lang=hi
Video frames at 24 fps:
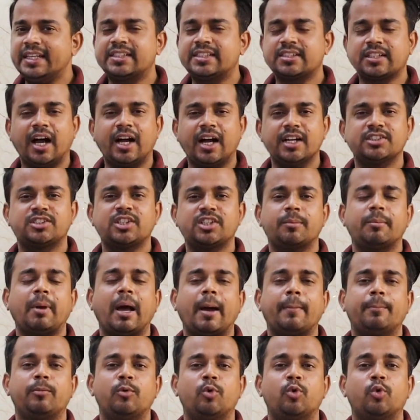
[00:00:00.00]
इसका आंसर
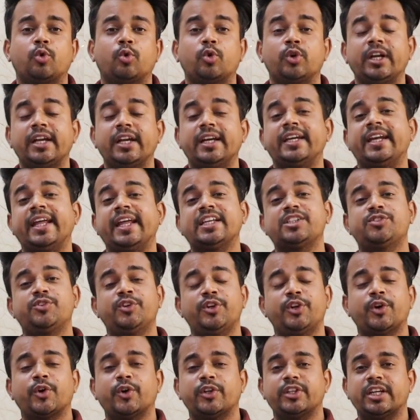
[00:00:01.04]
मैं आप लोगों को ना
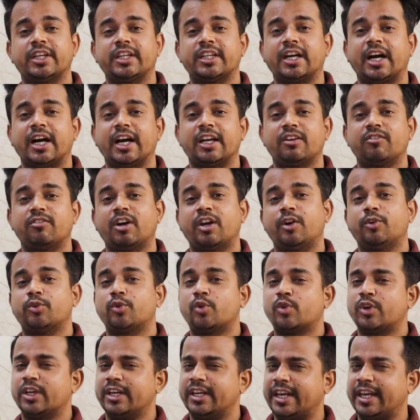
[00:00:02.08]
नेक्स्ट वीडियो के अंदर दिखाने वाला
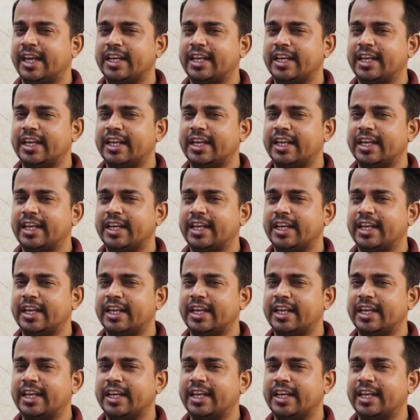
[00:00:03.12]
हूँ क्योंकि